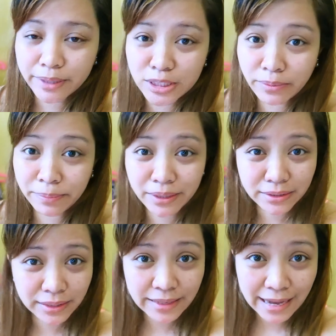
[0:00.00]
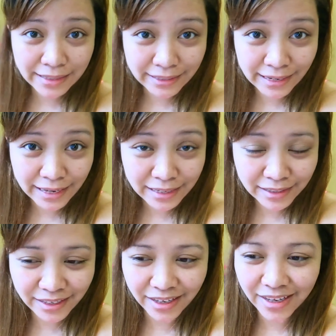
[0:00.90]
medyo may pinagdadaanan
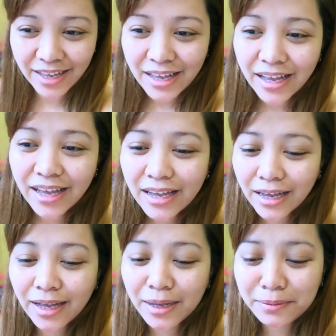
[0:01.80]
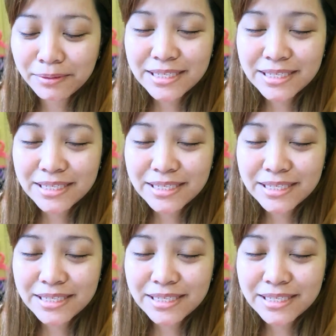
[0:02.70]
lang. um,